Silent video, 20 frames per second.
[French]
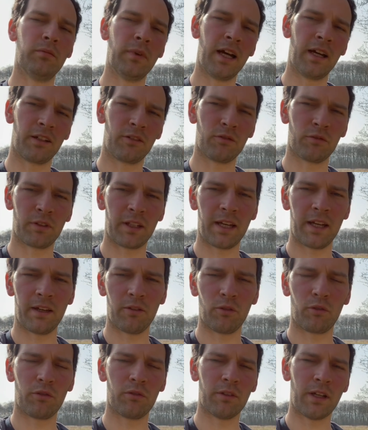à,
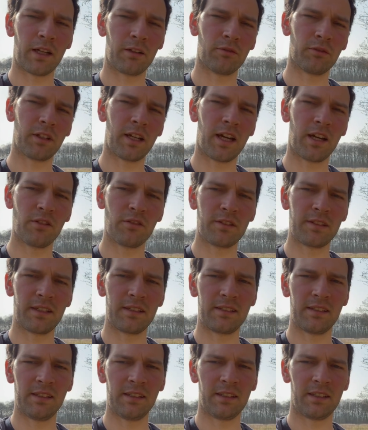à contrario de
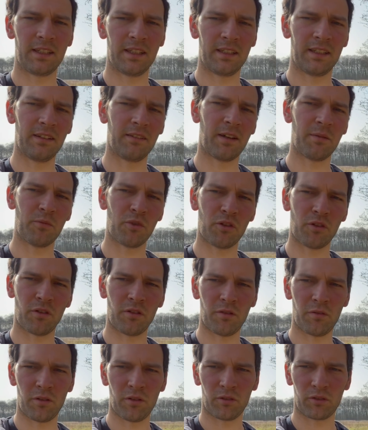celle-ci qui était vraiment,
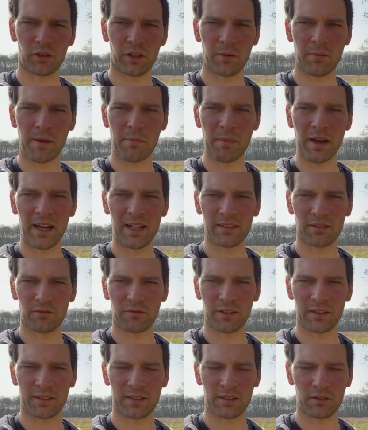entre guillemets, balèze en
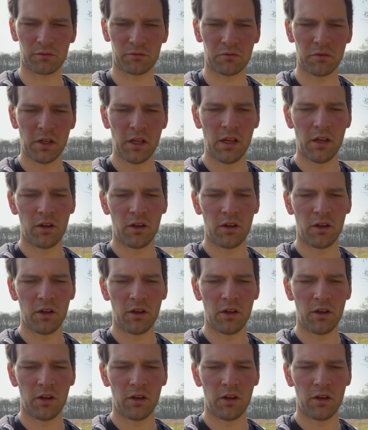fin de saison,